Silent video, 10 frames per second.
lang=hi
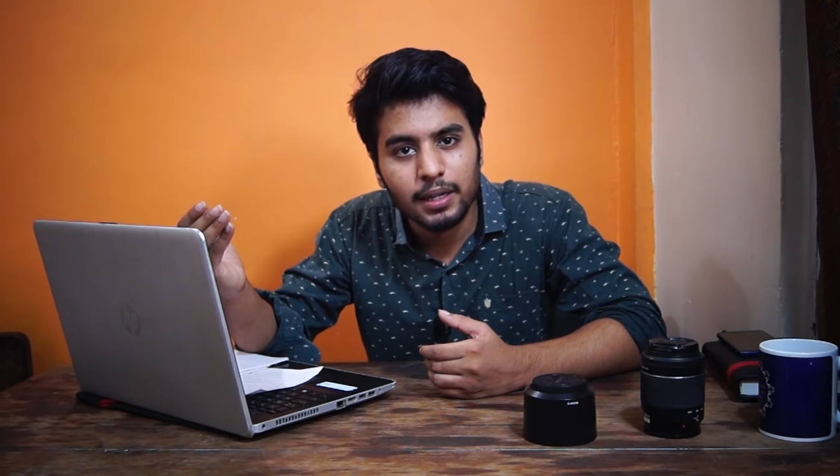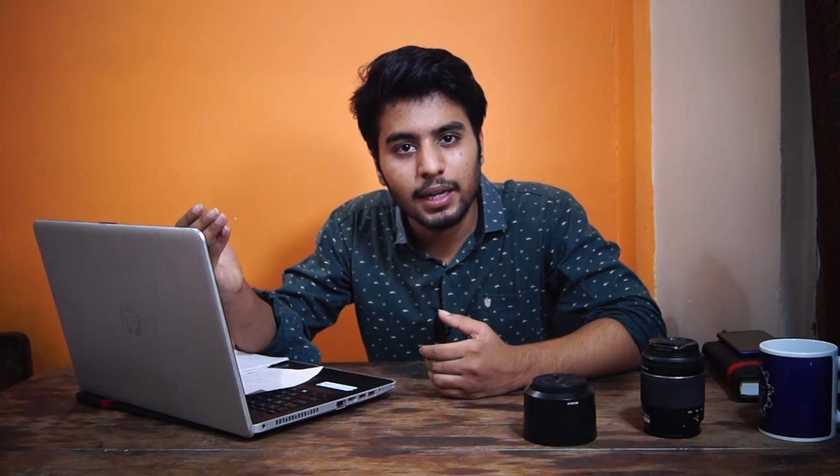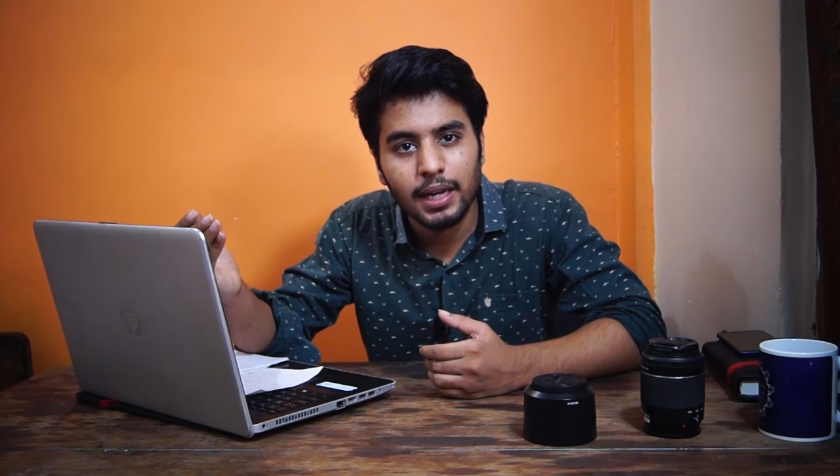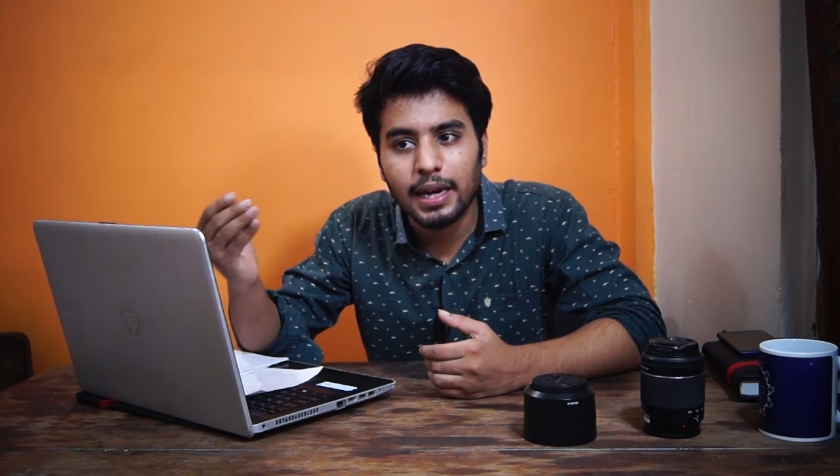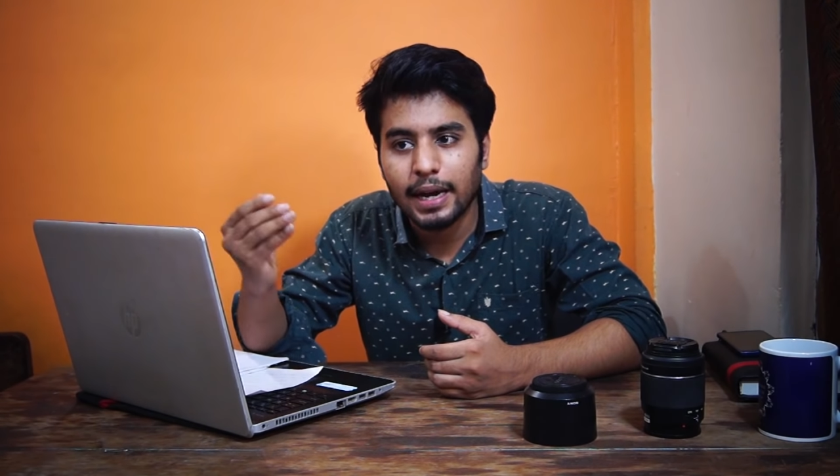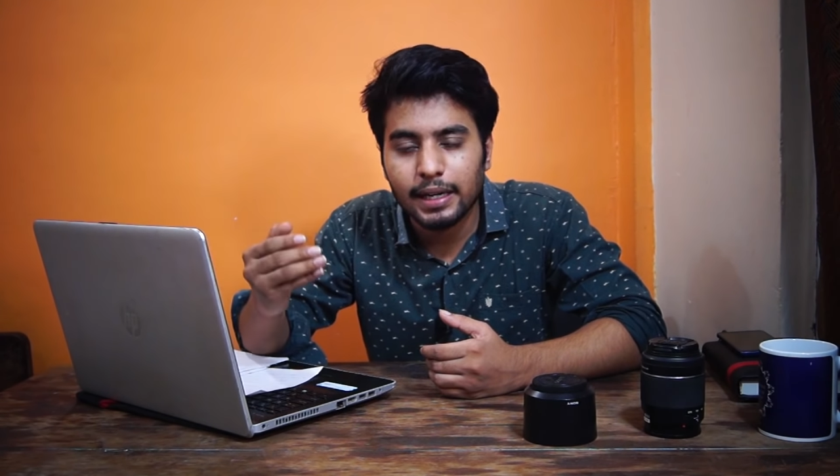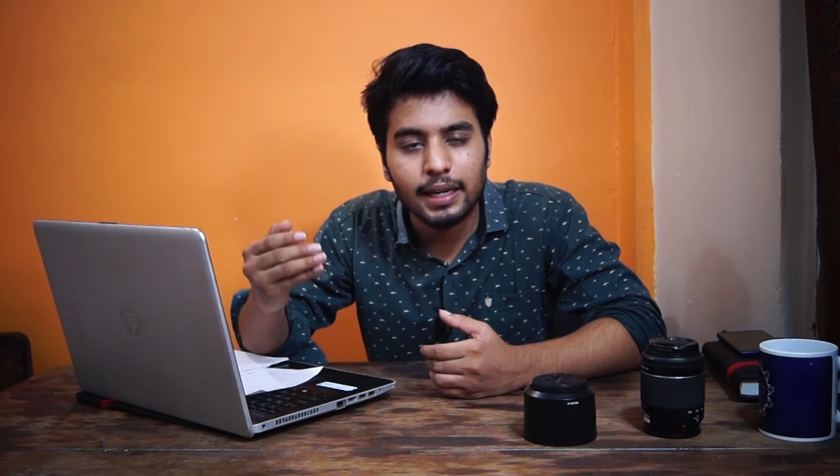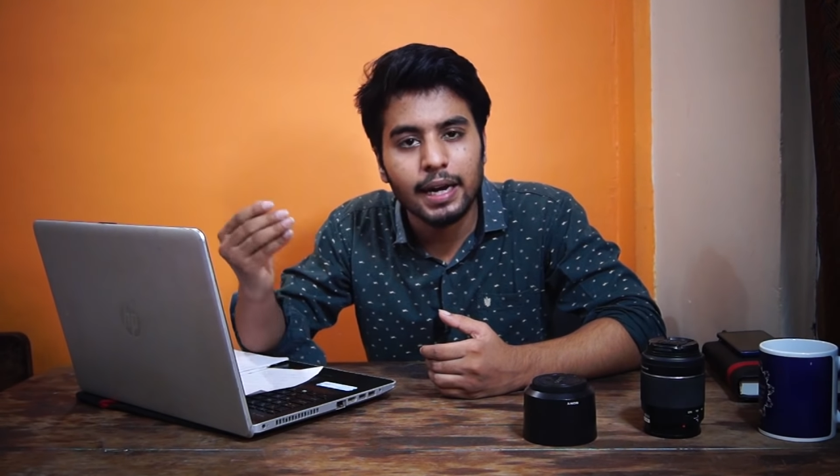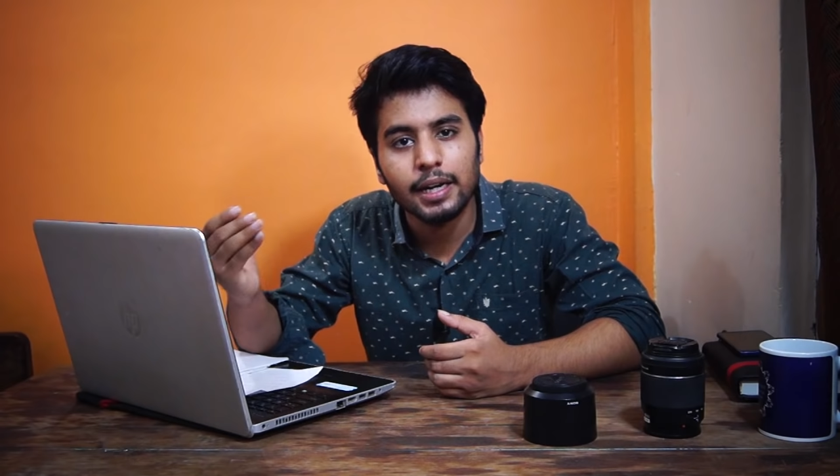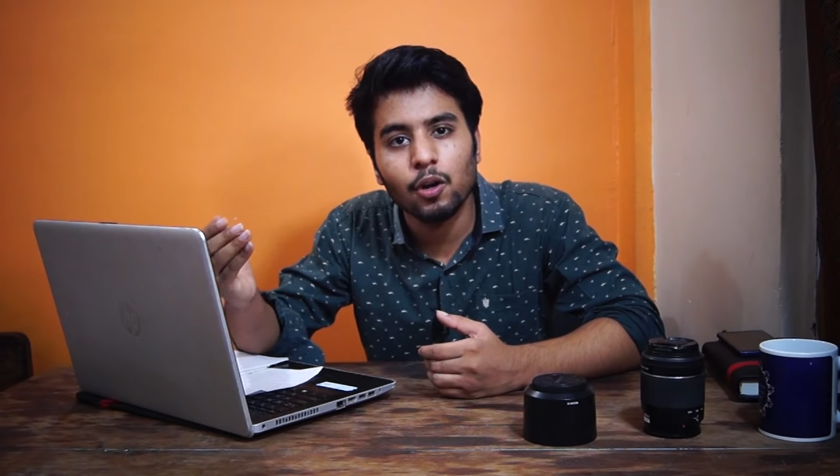ठीक है 90
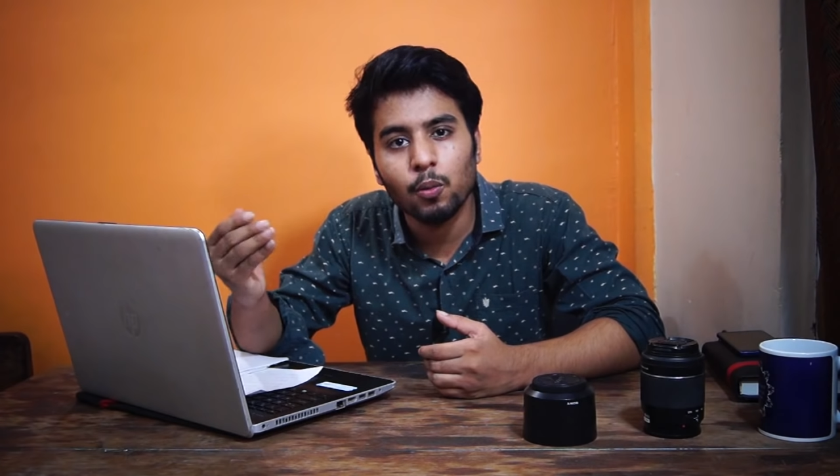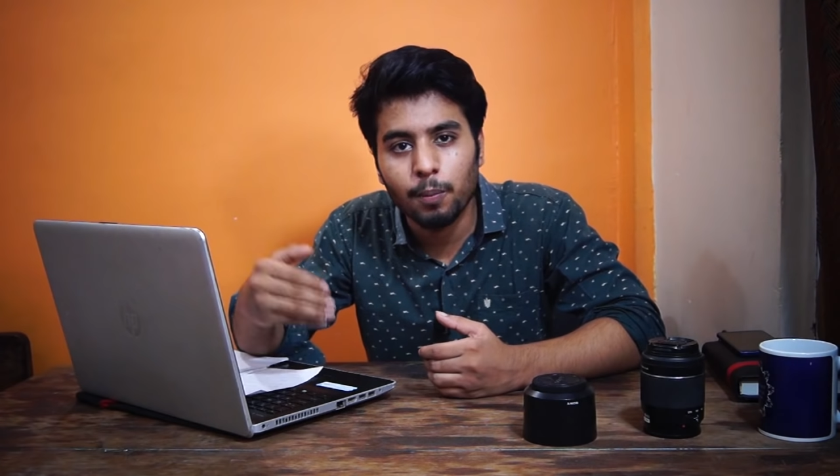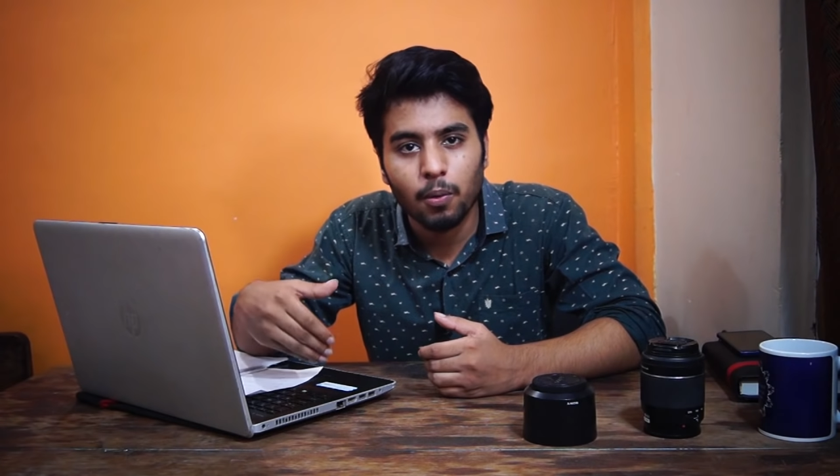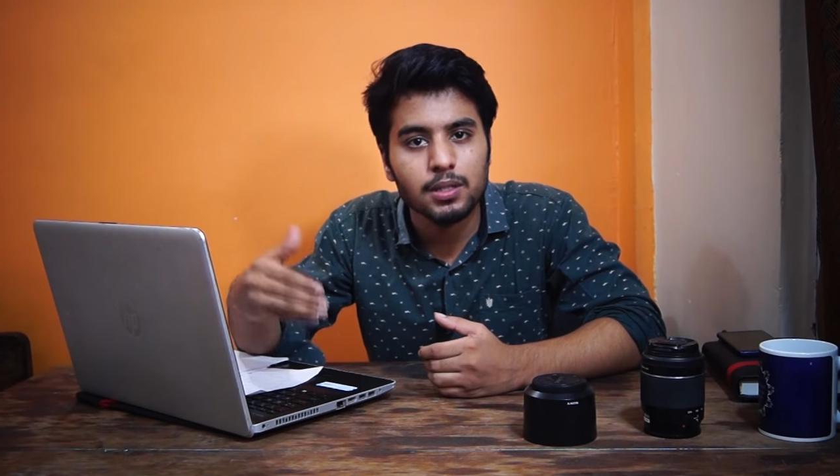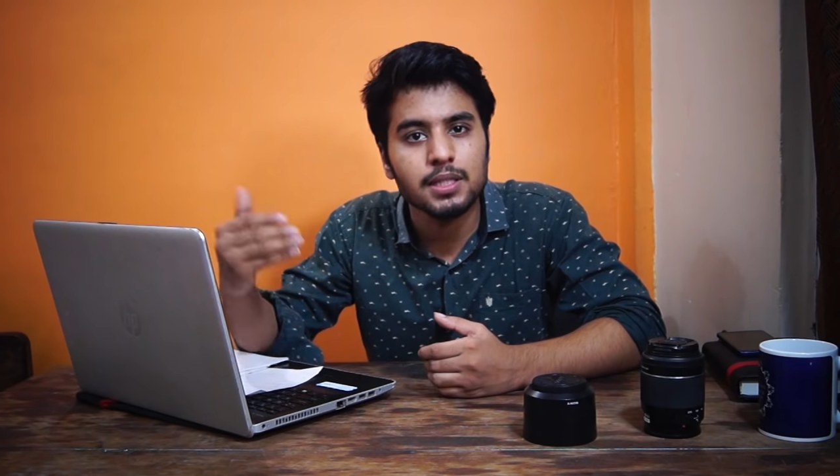92 पे बहुत